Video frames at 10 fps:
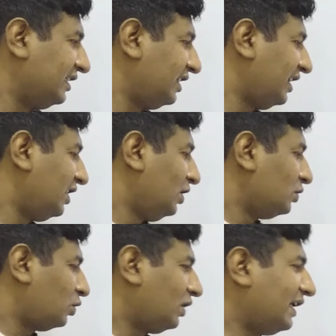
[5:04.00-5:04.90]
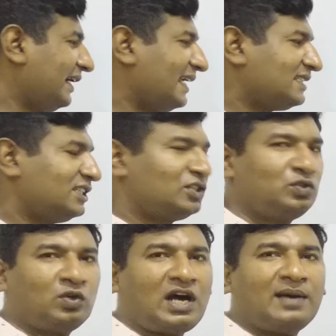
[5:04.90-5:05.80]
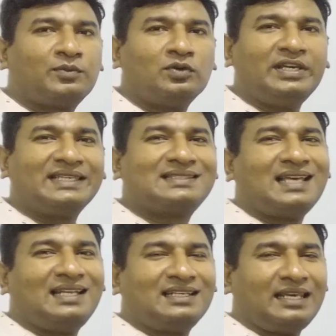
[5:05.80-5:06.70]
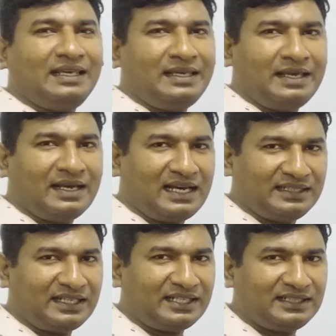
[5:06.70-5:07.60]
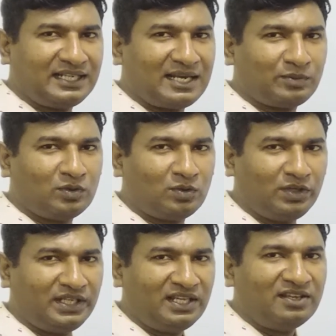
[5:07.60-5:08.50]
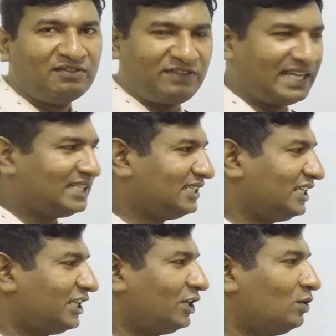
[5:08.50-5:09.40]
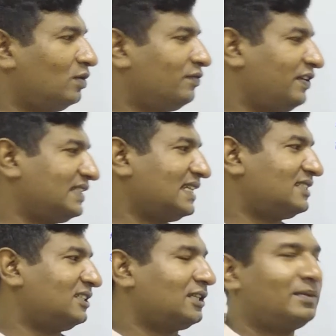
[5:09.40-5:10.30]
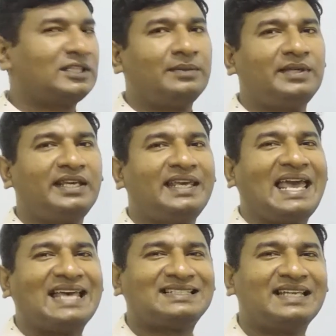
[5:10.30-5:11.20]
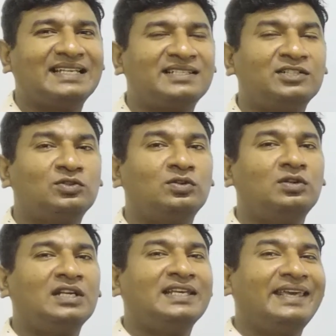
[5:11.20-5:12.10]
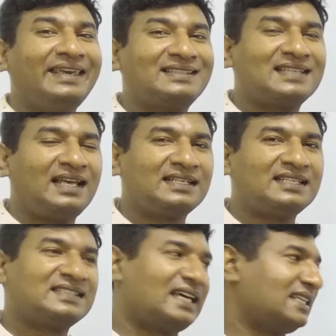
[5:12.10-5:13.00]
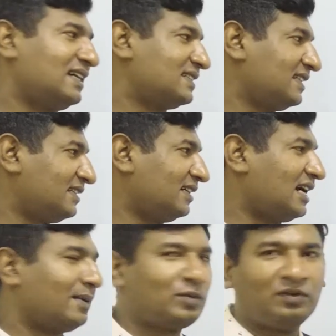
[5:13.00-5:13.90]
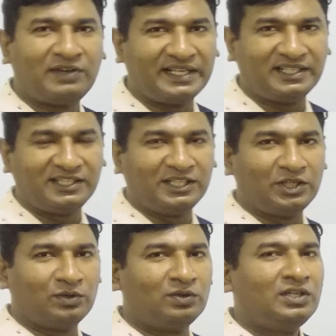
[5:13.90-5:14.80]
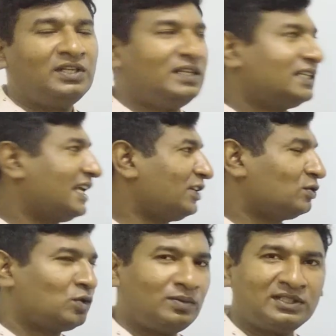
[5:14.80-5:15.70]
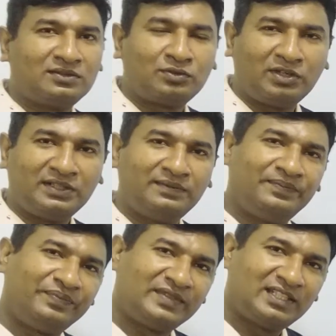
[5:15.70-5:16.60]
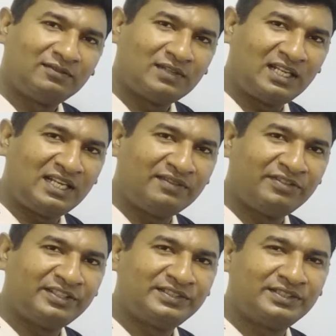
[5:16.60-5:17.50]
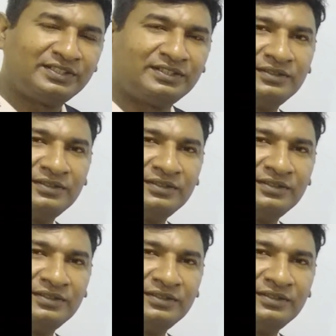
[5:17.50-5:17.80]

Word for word: हैं ठीक है सो करंट एसेट्स जो आपको एक साल के अंदर अंदर आपको कोई फायदा दे रहे हो फिक्स एसेट्स का मतलब ये है ऐसे एसेट जो एक साल के ज़्यादा अरसे तक आपको फायदा दे रहे हो थैंक यू सो मच स्टूडेंट अल्लाह हाफिज़